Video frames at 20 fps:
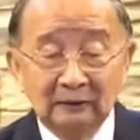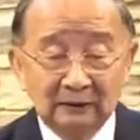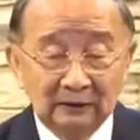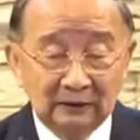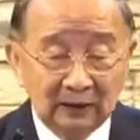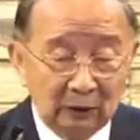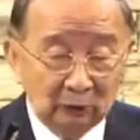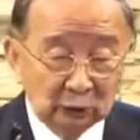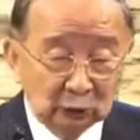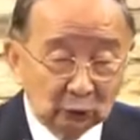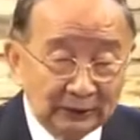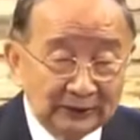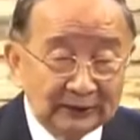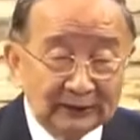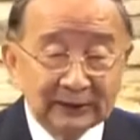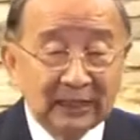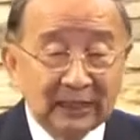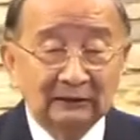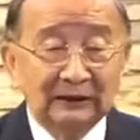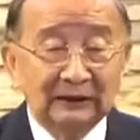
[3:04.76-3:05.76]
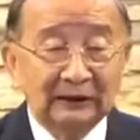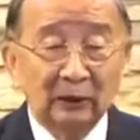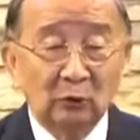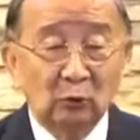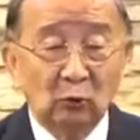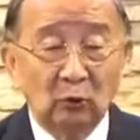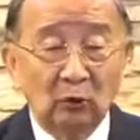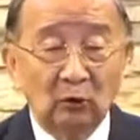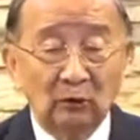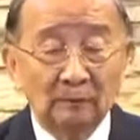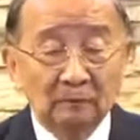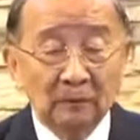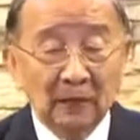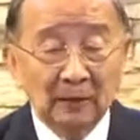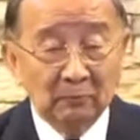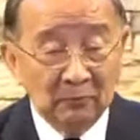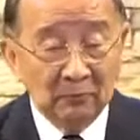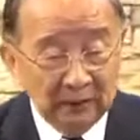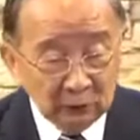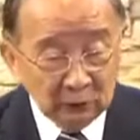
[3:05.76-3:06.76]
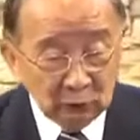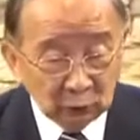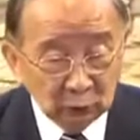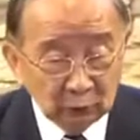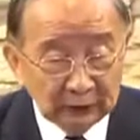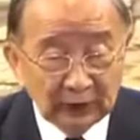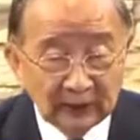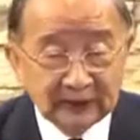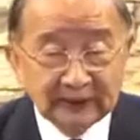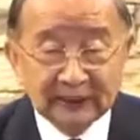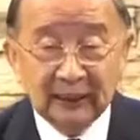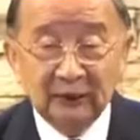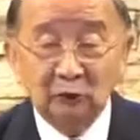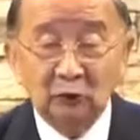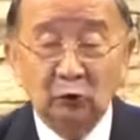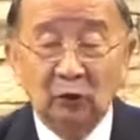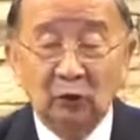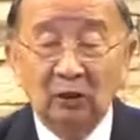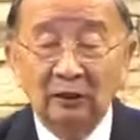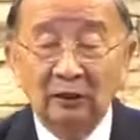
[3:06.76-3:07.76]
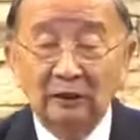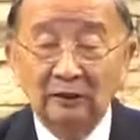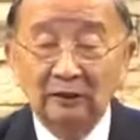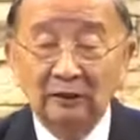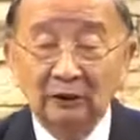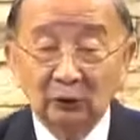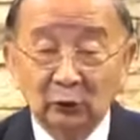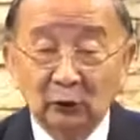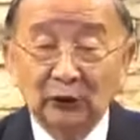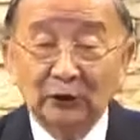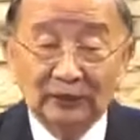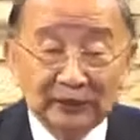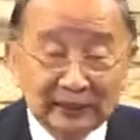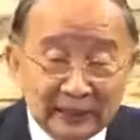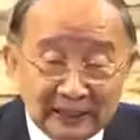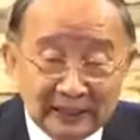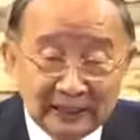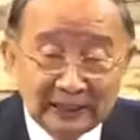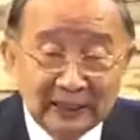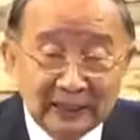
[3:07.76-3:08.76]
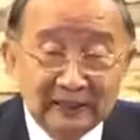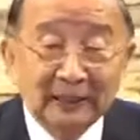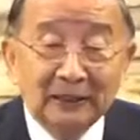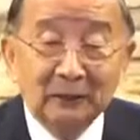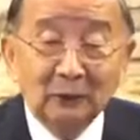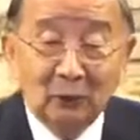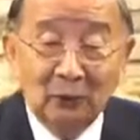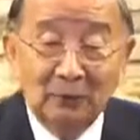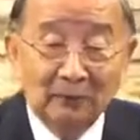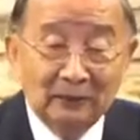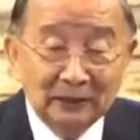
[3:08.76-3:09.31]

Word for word: 要传上帝的国，门徒也这样做。所以今天我们